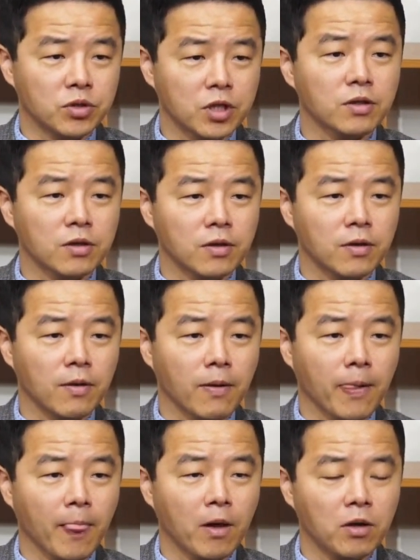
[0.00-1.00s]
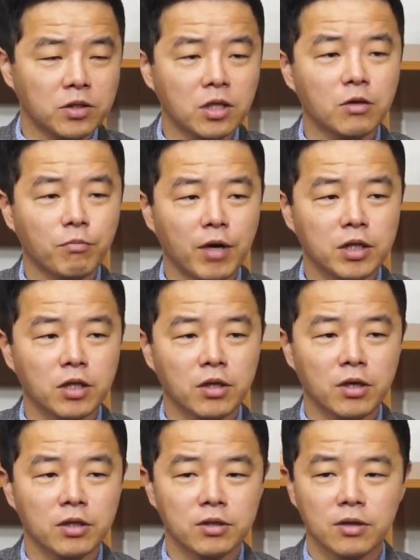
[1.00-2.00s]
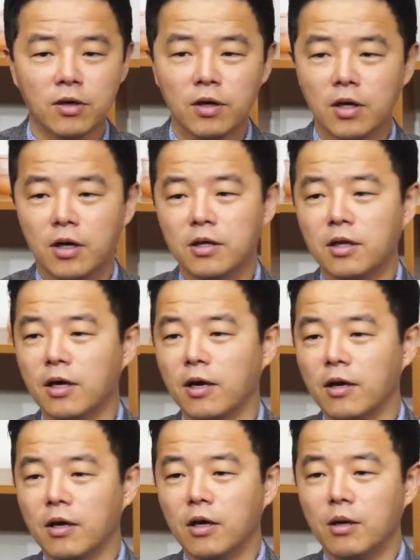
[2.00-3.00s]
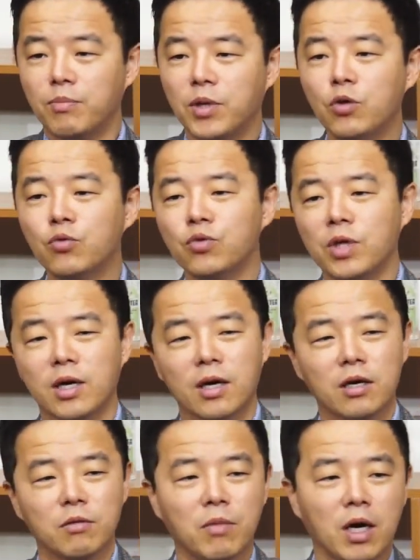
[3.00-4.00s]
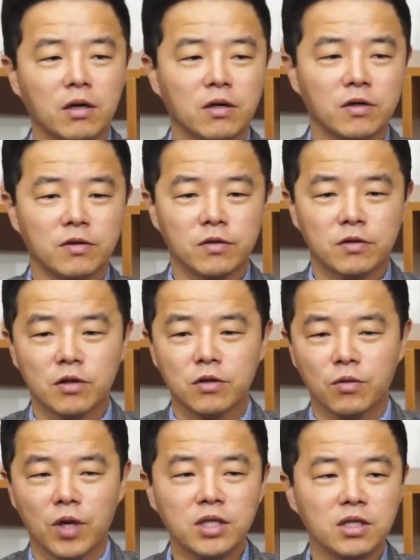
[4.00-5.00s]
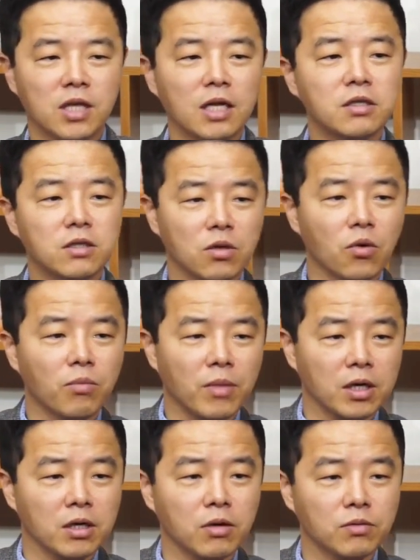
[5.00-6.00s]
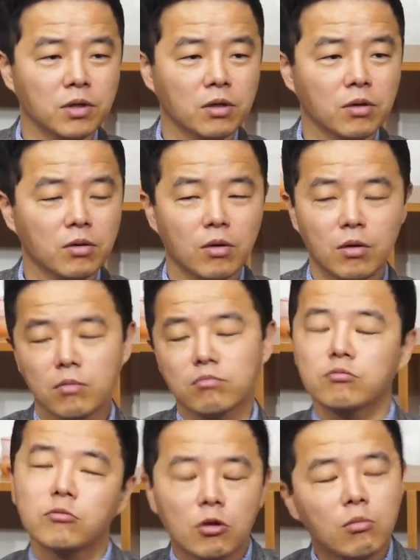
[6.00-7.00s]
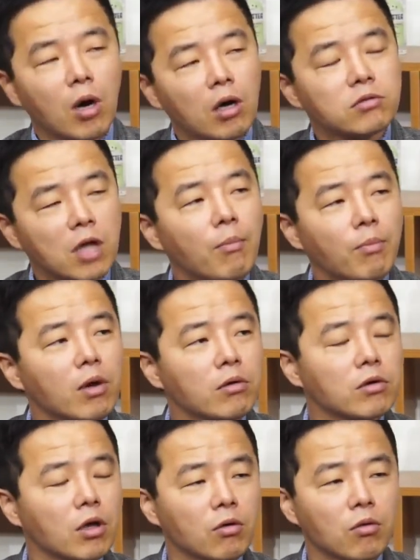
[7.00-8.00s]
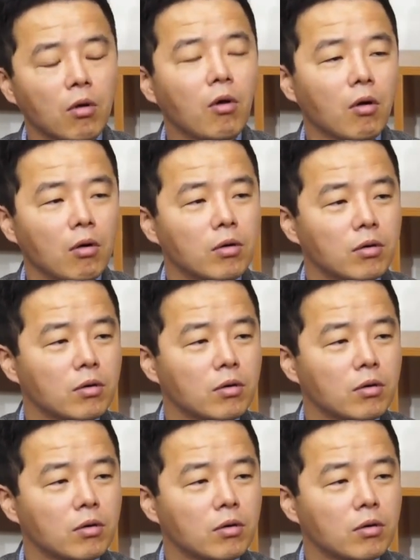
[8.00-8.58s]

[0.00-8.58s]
어쨌든 빠지게 돼 있어요. 근데 비운다라는 말은 저는 굉장히 사치스러운 말이라고 생각해요. 뭐 한 300억 있고